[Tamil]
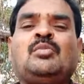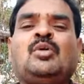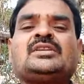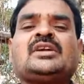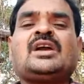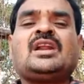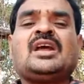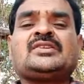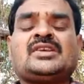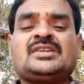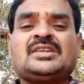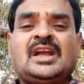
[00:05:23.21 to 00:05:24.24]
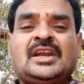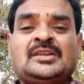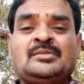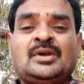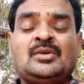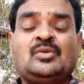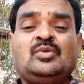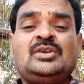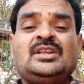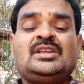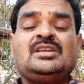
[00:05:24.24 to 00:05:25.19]
போத கலாச்சாரத்துக்கு அடிமை
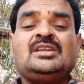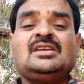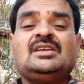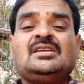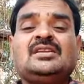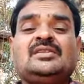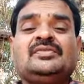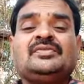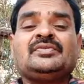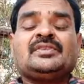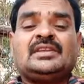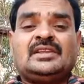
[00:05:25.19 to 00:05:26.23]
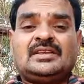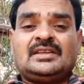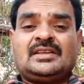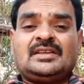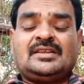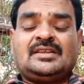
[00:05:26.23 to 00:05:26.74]
குடி இன்னைக்கு